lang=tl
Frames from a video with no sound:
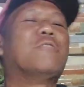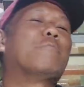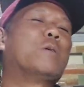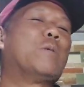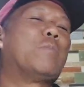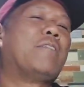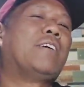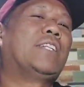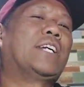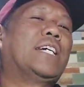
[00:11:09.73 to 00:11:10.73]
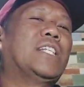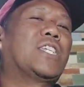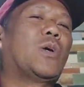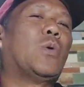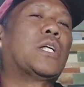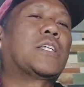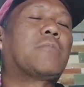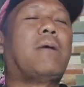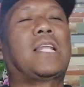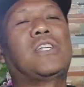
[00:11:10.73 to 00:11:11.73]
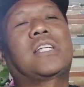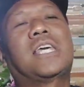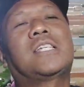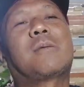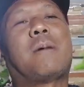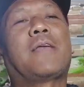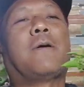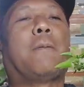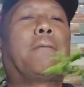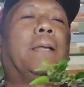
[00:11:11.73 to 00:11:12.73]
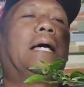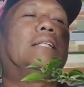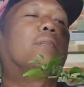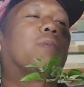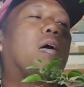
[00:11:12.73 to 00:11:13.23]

lang po. 500 si watermelon kiss mother plant.